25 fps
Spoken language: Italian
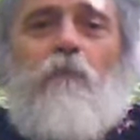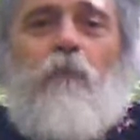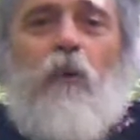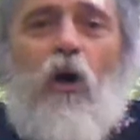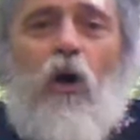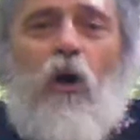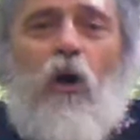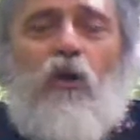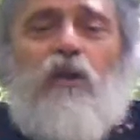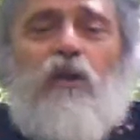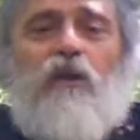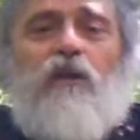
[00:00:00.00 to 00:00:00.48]

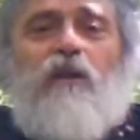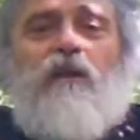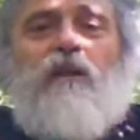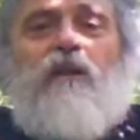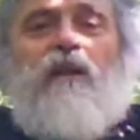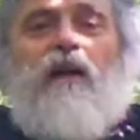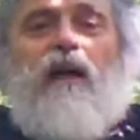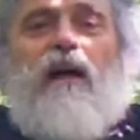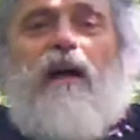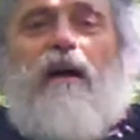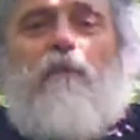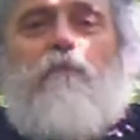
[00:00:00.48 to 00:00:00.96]
poi
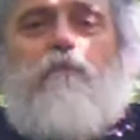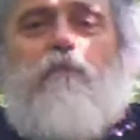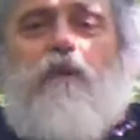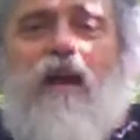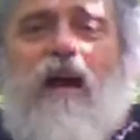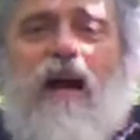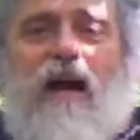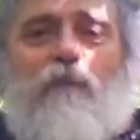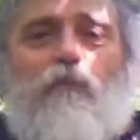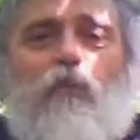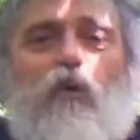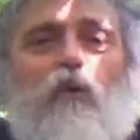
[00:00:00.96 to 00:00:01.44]

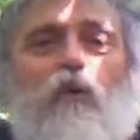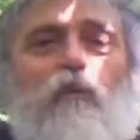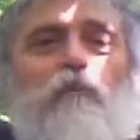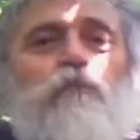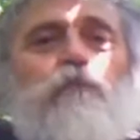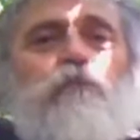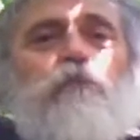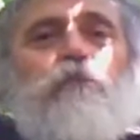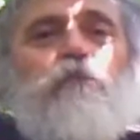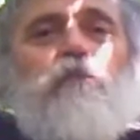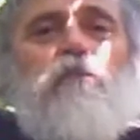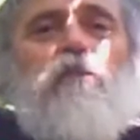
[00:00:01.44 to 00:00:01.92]
abbiamo
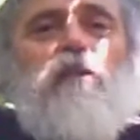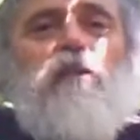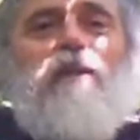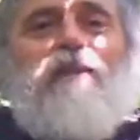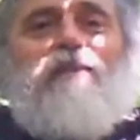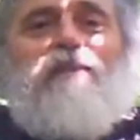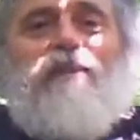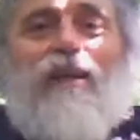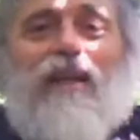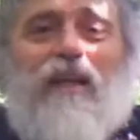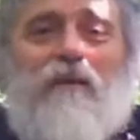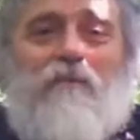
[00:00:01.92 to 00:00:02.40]

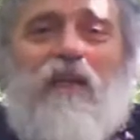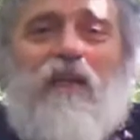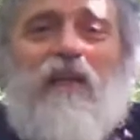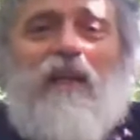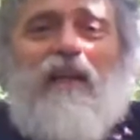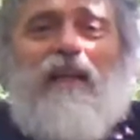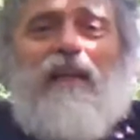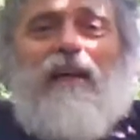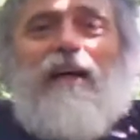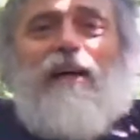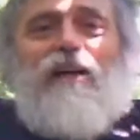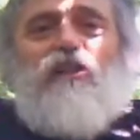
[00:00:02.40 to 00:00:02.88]

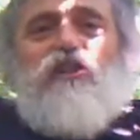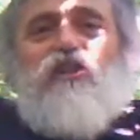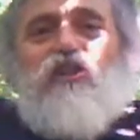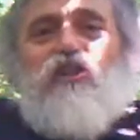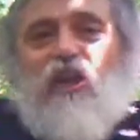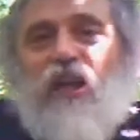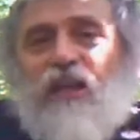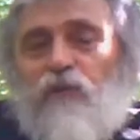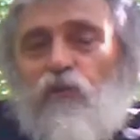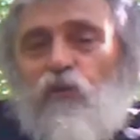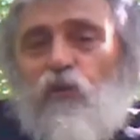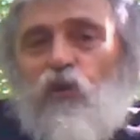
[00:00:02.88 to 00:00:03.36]

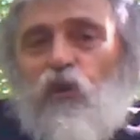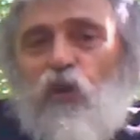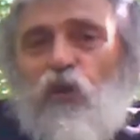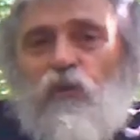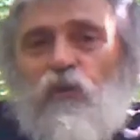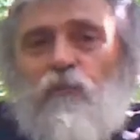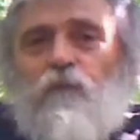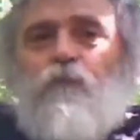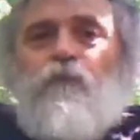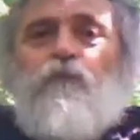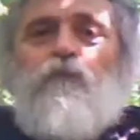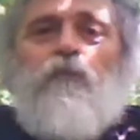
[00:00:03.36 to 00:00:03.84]

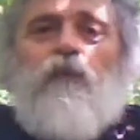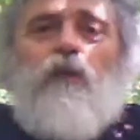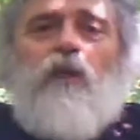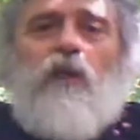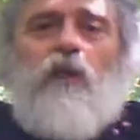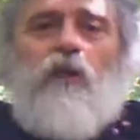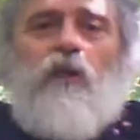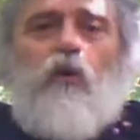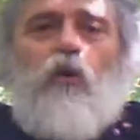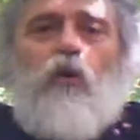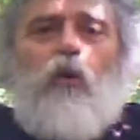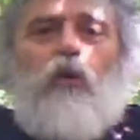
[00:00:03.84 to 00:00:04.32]
3100,
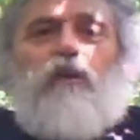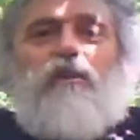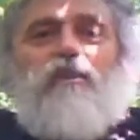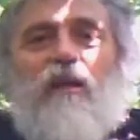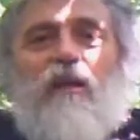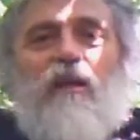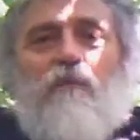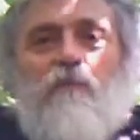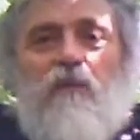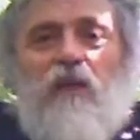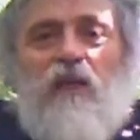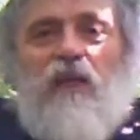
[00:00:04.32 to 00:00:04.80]
in cui
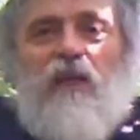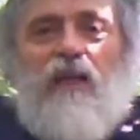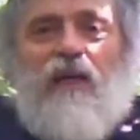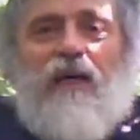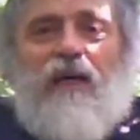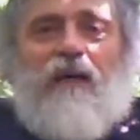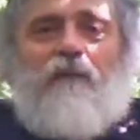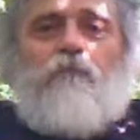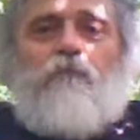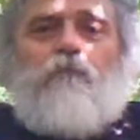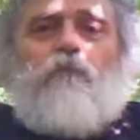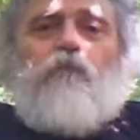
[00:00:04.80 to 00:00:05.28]

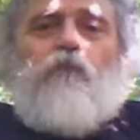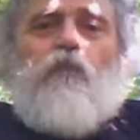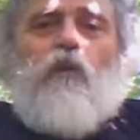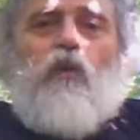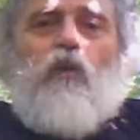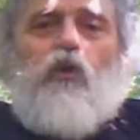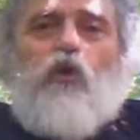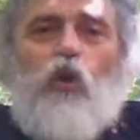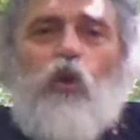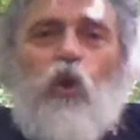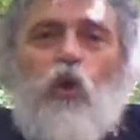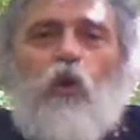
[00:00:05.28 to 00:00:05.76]
3000
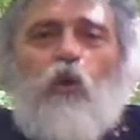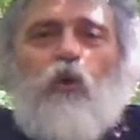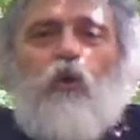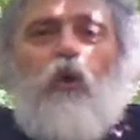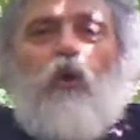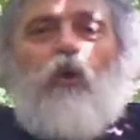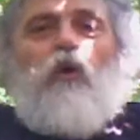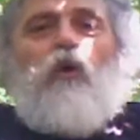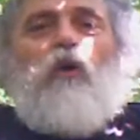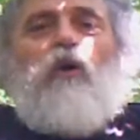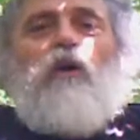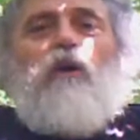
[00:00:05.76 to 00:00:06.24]

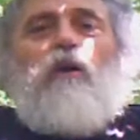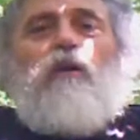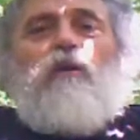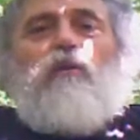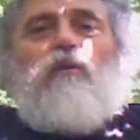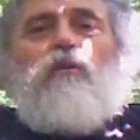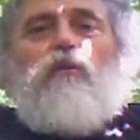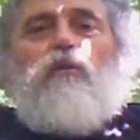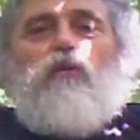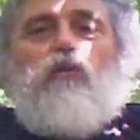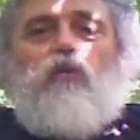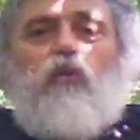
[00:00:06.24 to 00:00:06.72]
sono
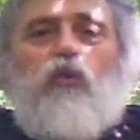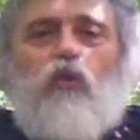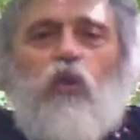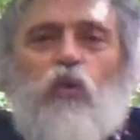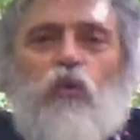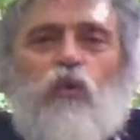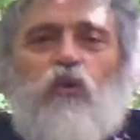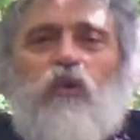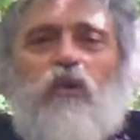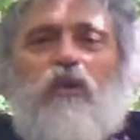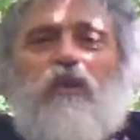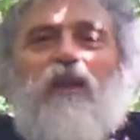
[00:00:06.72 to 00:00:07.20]

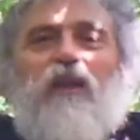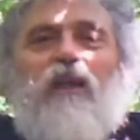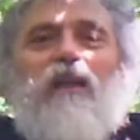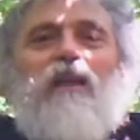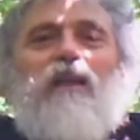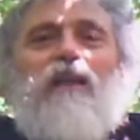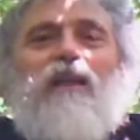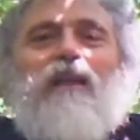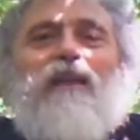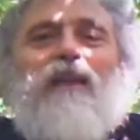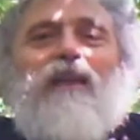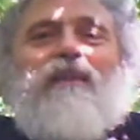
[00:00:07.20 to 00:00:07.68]
tutti
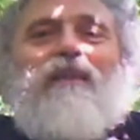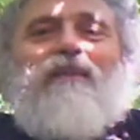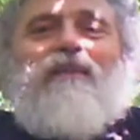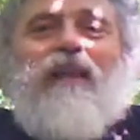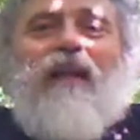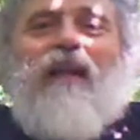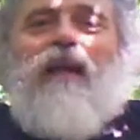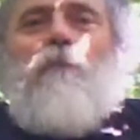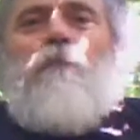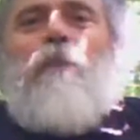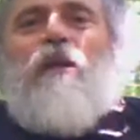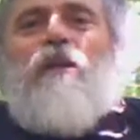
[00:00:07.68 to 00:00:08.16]
i
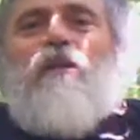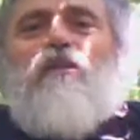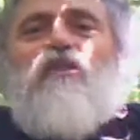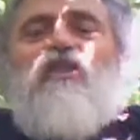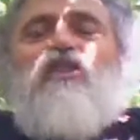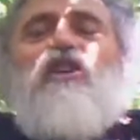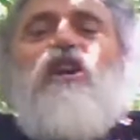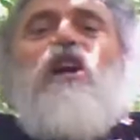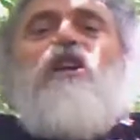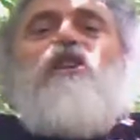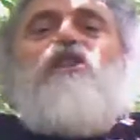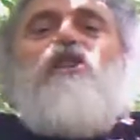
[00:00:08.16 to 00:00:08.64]
3 per
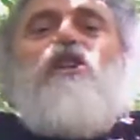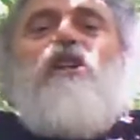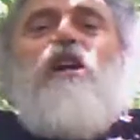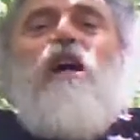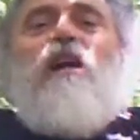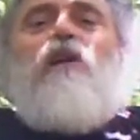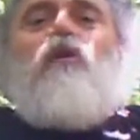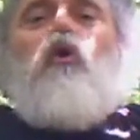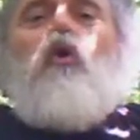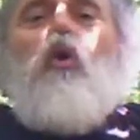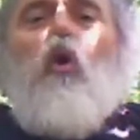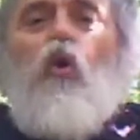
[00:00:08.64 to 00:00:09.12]
10
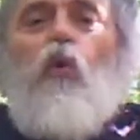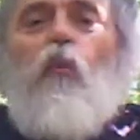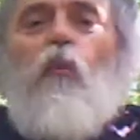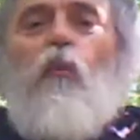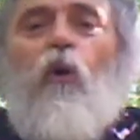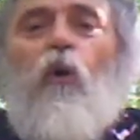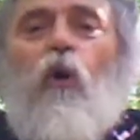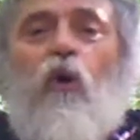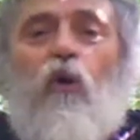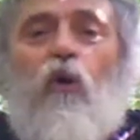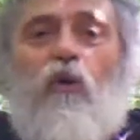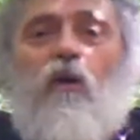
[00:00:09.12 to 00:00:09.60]
al
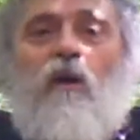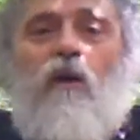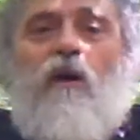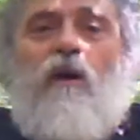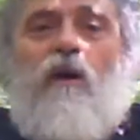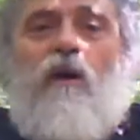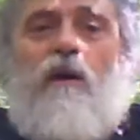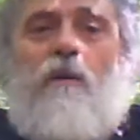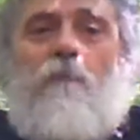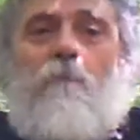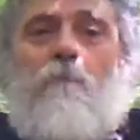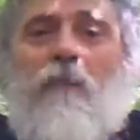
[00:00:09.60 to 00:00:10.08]
cubo
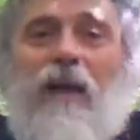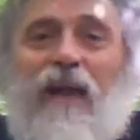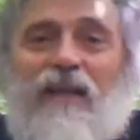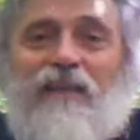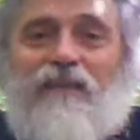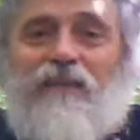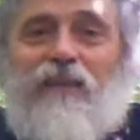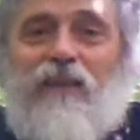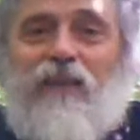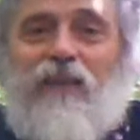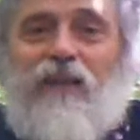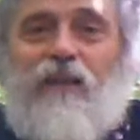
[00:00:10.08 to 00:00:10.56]

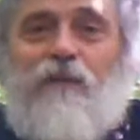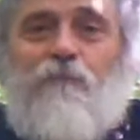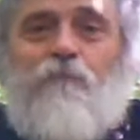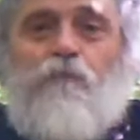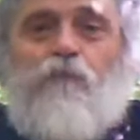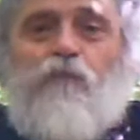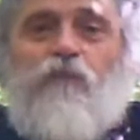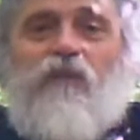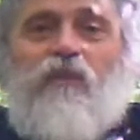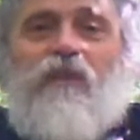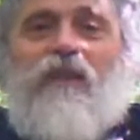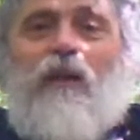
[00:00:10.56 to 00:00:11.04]
metri
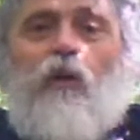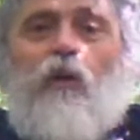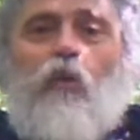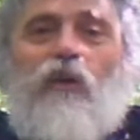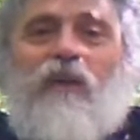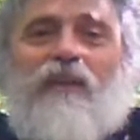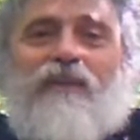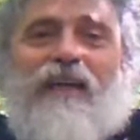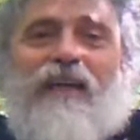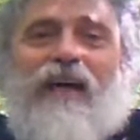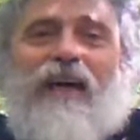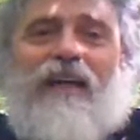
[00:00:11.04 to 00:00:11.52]

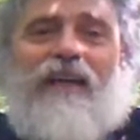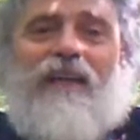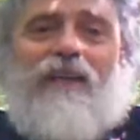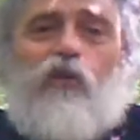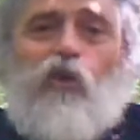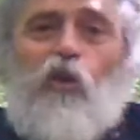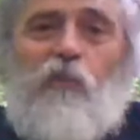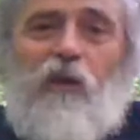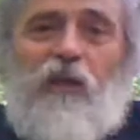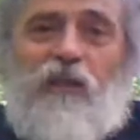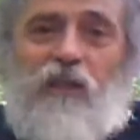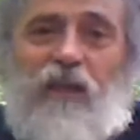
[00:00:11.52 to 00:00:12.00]
dell'unità
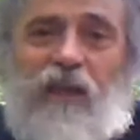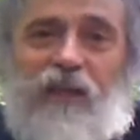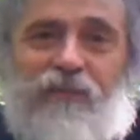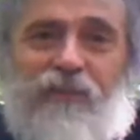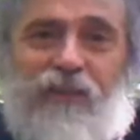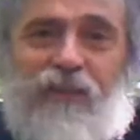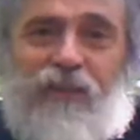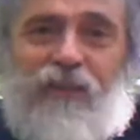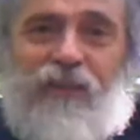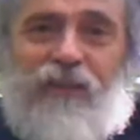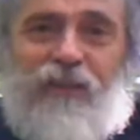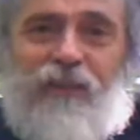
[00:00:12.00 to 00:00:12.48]

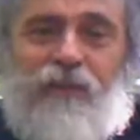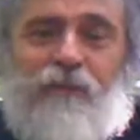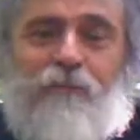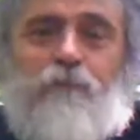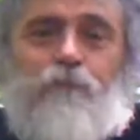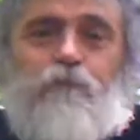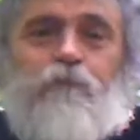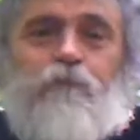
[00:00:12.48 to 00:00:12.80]
elettromagnetica